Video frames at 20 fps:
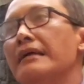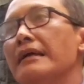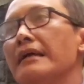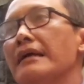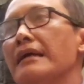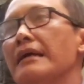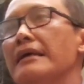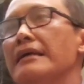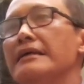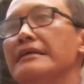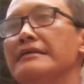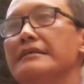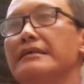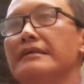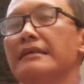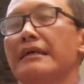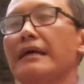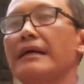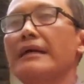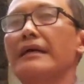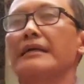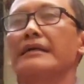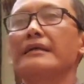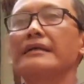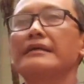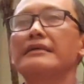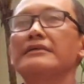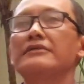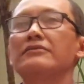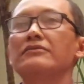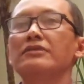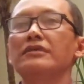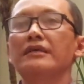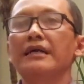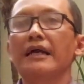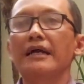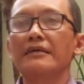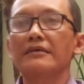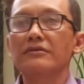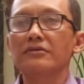Nah, sedangkan studi
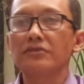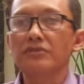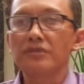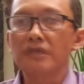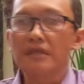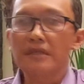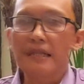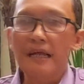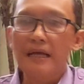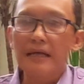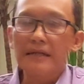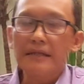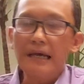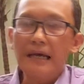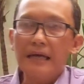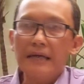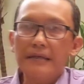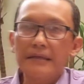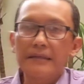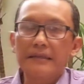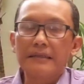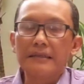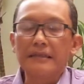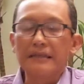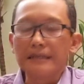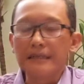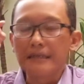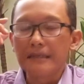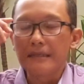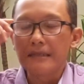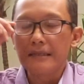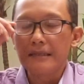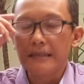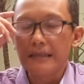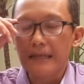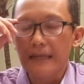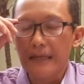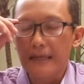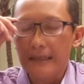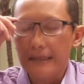kasus tentang tadi
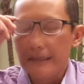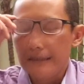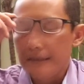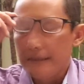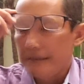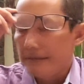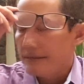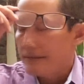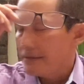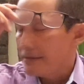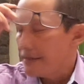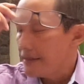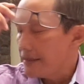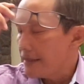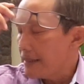ya, studi